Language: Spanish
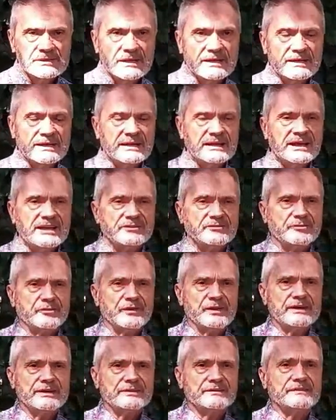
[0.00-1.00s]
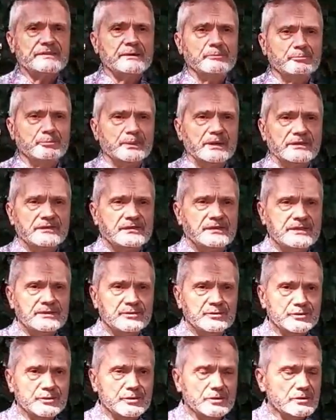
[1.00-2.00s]
la esfera siempre ha
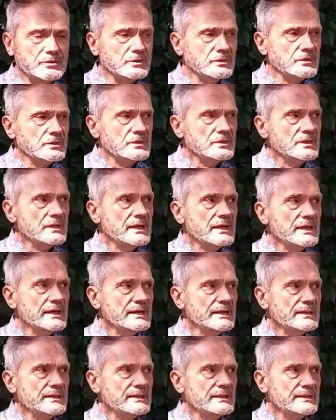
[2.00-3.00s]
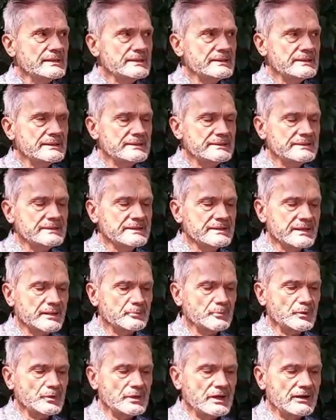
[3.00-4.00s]
sido el,
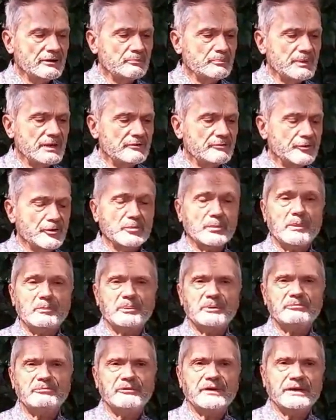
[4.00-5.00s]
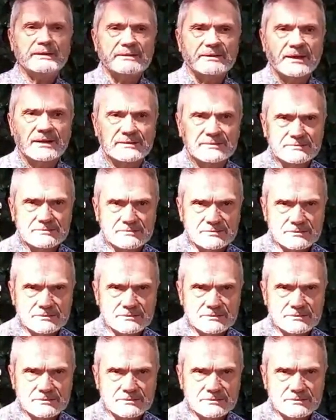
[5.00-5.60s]
digamos, la forma perfecta,